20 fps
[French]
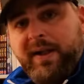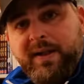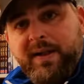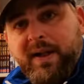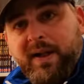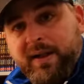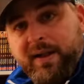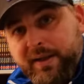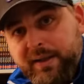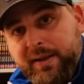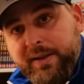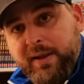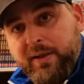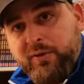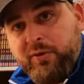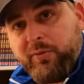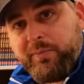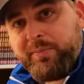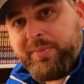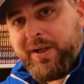égaré
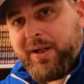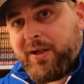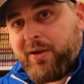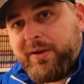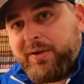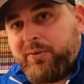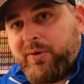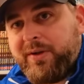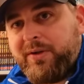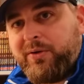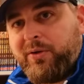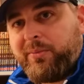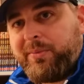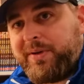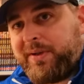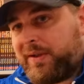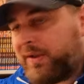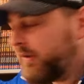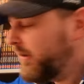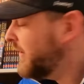quelque part. Il doit être dans
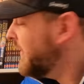mes,